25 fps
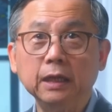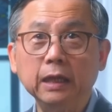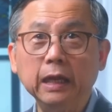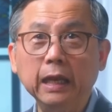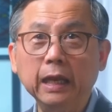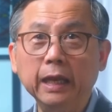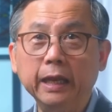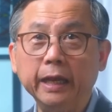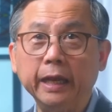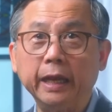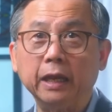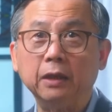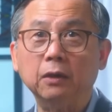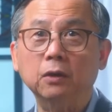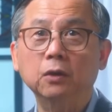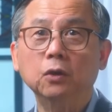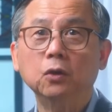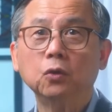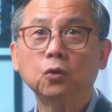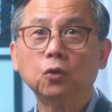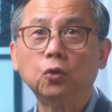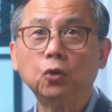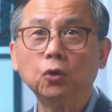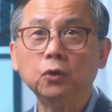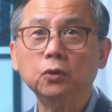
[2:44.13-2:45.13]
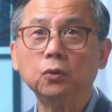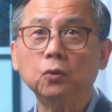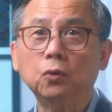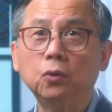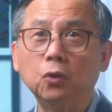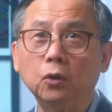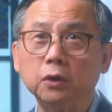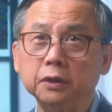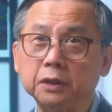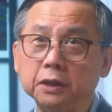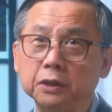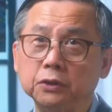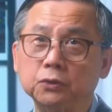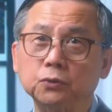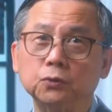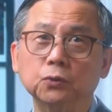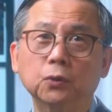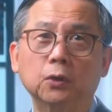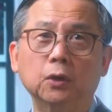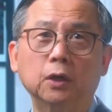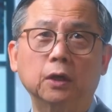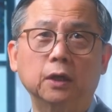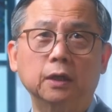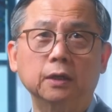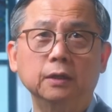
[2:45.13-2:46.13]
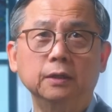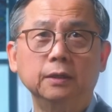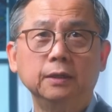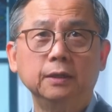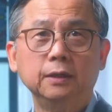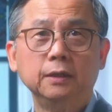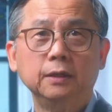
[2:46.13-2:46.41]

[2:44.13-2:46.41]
一脸困惑地说：“